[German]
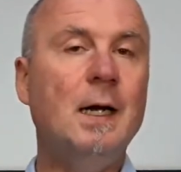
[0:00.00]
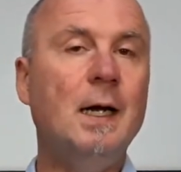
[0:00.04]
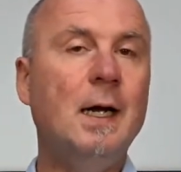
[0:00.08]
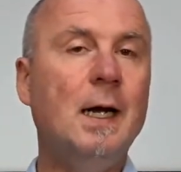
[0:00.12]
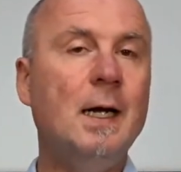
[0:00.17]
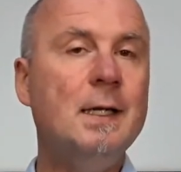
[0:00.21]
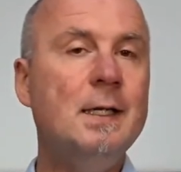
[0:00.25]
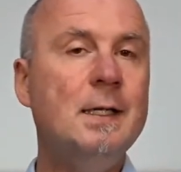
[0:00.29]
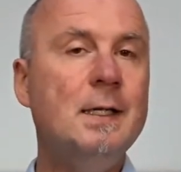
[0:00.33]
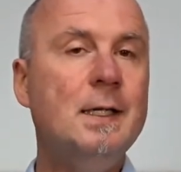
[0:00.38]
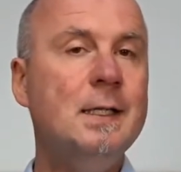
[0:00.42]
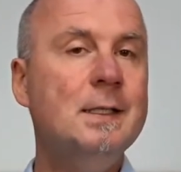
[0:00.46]

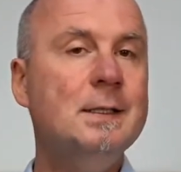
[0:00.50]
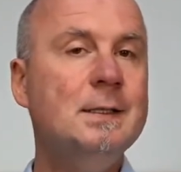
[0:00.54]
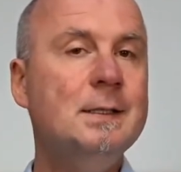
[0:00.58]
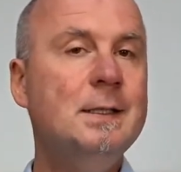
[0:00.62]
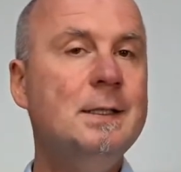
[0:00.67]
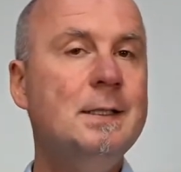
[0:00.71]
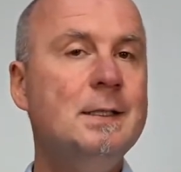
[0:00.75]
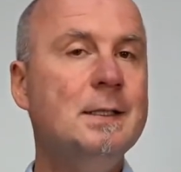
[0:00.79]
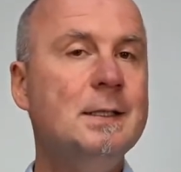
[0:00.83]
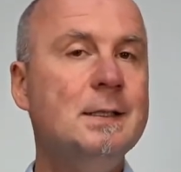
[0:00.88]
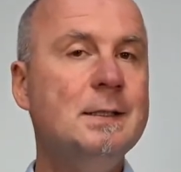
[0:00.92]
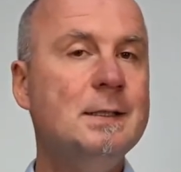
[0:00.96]

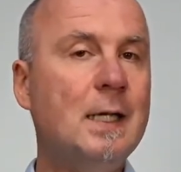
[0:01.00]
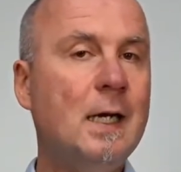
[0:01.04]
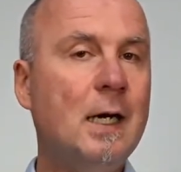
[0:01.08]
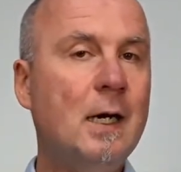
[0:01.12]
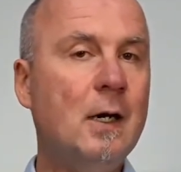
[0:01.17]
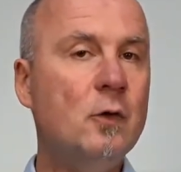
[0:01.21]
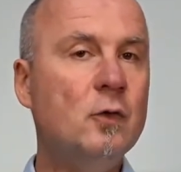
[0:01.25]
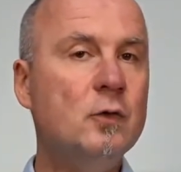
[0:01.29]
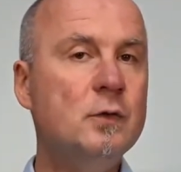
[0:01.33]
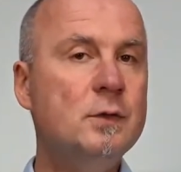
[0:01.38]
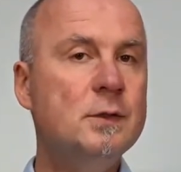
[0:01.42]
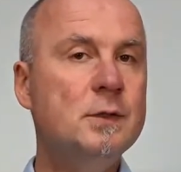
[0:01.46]
anlässlich des
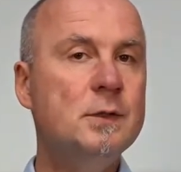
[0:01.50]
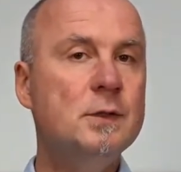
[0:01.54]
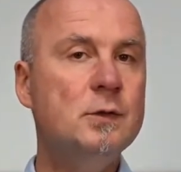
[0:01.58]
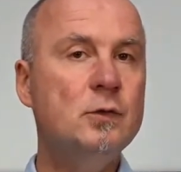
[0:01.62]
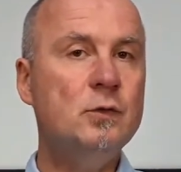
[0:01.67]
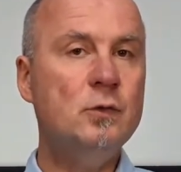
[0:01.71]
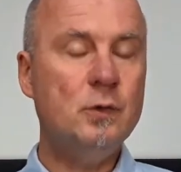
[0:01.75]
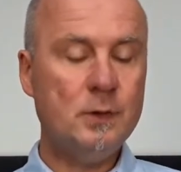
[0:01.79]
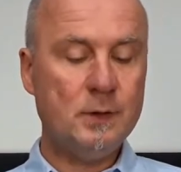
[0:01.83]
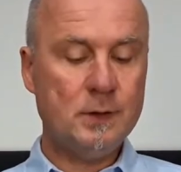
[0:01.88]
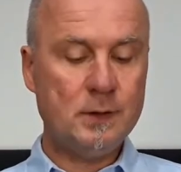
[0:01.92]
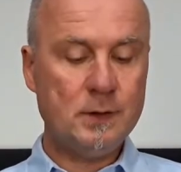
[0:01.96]

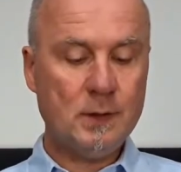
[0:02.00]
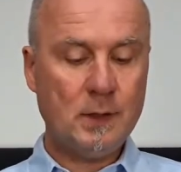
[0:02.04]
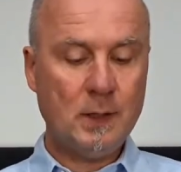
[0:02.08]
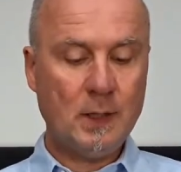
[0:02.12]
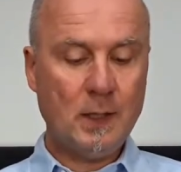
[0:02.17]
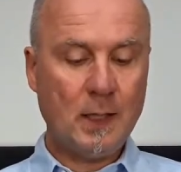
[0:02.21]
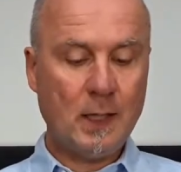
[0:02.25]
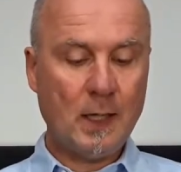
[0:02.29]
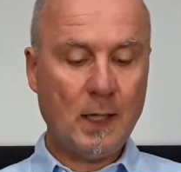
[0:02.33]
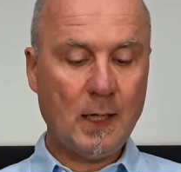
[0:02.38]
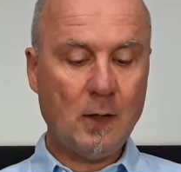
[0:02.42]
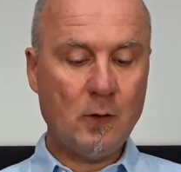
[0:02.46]
Auszugs
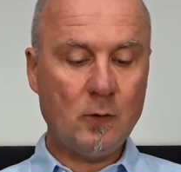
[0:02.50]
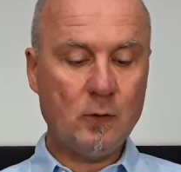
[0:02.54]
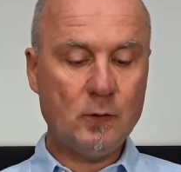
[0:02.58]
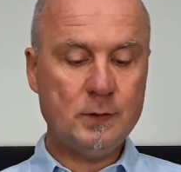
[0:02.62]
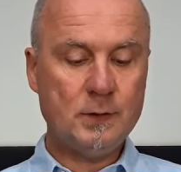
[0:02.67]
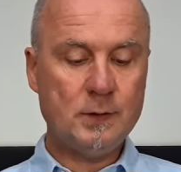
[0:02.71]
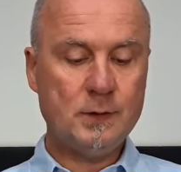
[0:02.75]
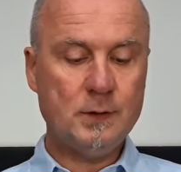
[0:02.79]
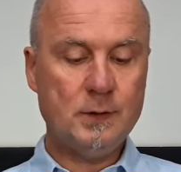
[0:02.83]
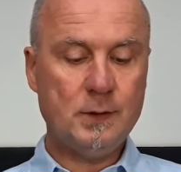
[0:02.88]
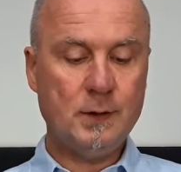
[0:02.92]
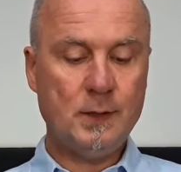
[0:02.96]

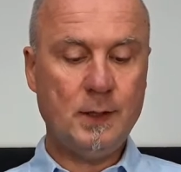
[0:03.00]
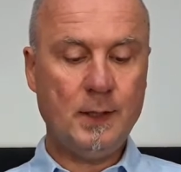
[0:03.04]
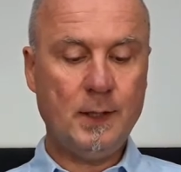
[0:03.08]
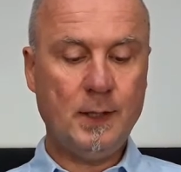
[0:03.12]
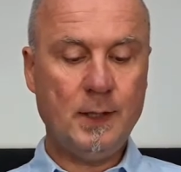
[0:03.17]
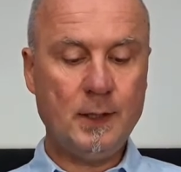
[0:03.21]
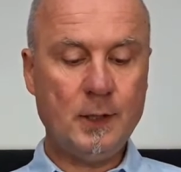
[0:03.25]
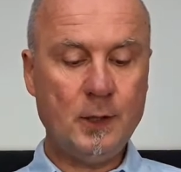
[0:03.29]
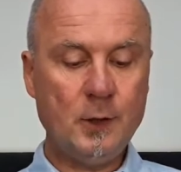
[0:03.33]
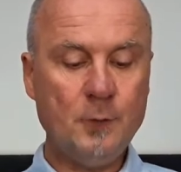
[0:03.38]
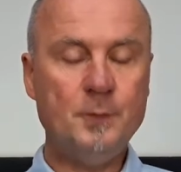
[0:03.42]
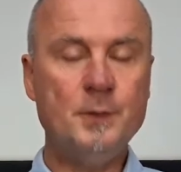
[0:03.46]
aus
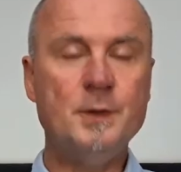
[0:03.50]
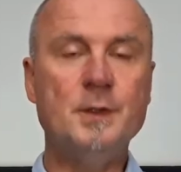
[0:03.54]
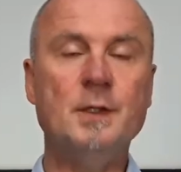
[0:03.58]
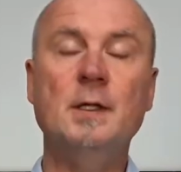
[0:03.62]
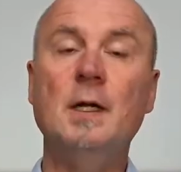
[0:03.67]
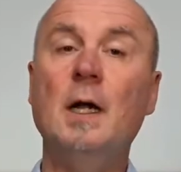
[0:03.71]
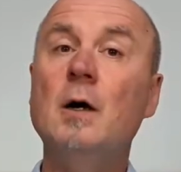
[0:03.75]
Ägypten,